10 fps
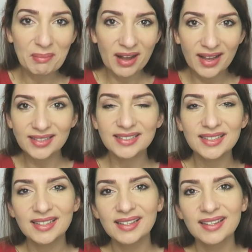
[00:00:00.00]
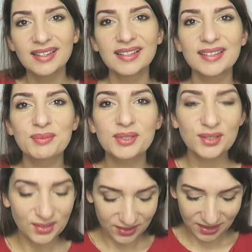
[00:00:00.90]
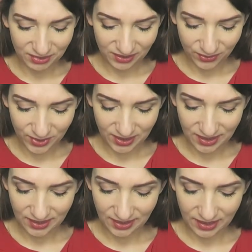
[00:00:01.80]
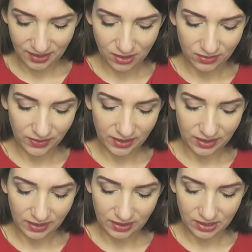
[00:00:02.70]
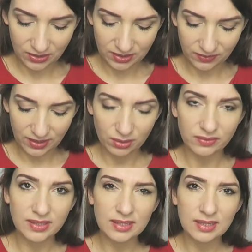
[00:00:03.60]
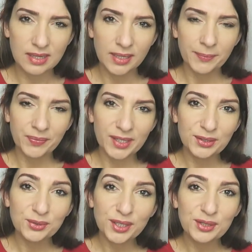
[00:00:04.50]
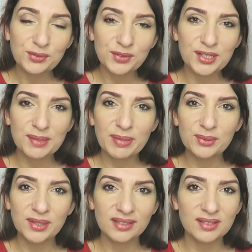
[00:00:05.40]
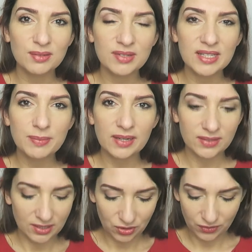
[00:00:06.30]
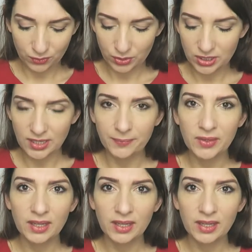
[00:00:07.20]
namać żeby to, żeby to włosie jakkolwiek e, się odzywało, więc e, tutaj również apeluję o to, żeby sprawdzać, czy to włosie